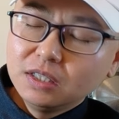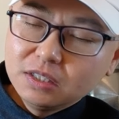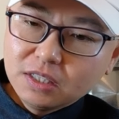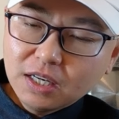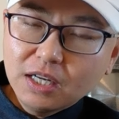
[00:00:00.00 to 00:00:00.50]

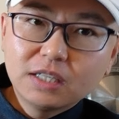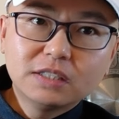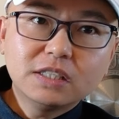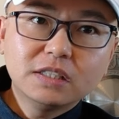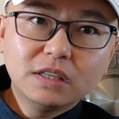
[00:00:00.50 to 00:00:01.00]
你看
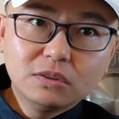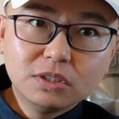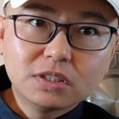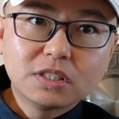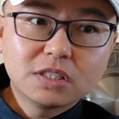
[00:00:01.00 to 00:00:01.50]
看这到
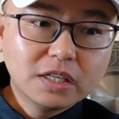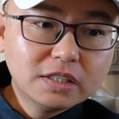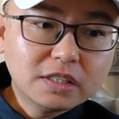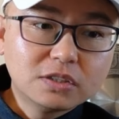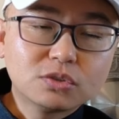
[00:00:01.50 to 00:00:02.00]
底是谁
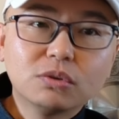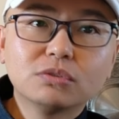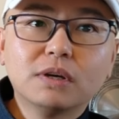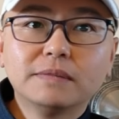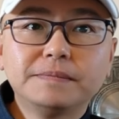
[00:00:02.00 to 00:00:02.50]
在这说了算？